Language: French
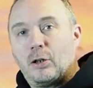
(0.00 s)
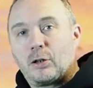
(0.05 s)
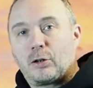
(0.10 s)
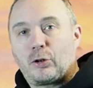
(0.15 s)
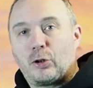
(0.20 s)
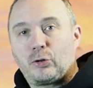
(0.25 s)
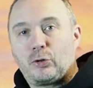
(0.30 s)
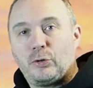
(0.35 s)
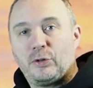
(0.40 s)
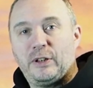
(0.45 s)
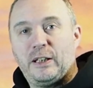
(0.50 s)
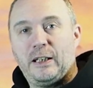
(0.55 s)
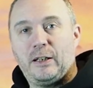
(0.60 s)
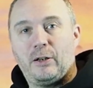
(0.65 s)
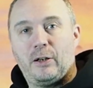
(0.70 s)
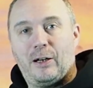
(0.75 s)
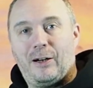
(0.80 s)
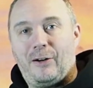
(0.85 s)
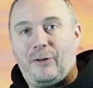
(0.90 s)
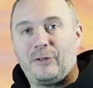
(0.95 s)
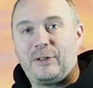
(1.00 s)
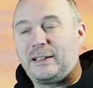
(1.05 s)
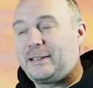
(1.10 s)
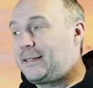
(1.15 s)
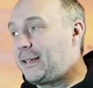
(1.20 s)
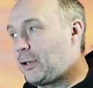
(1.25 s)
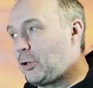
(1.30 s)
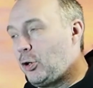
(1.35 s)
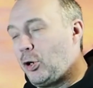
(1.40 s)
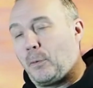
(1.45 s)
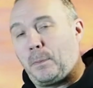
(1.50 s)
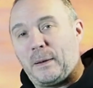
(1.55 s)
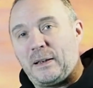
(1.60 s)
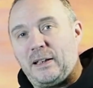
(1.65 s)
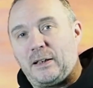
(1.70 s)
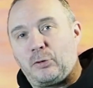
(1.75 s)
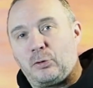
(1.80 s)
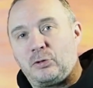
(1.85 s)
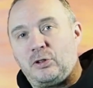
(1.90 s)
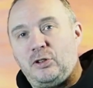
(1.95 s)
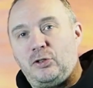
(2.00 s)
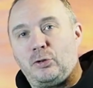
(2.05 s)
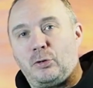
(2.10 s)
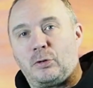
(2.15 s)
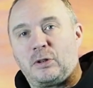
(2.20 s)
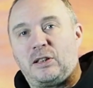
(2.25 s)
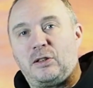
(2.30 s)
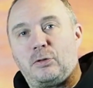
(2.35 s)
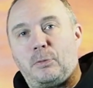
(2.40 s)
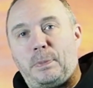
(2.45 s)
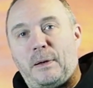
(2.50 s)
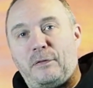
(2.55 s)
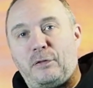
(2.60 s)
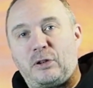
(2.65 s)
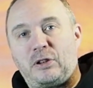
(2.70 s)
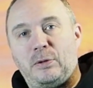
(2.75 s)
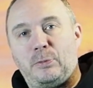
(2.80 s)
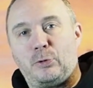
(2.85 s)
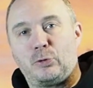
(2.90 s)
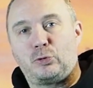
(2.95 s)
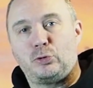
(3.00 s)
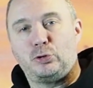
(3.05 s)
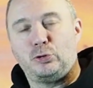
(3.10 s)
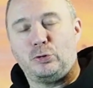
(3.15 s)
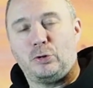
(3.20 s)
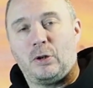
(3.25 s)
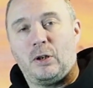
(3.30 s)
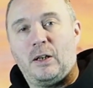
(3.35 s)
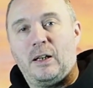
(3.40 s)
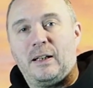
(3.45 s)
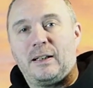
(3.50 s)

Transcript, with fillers: quand on est en extérieur par des conditions qui sont pas forcément toujours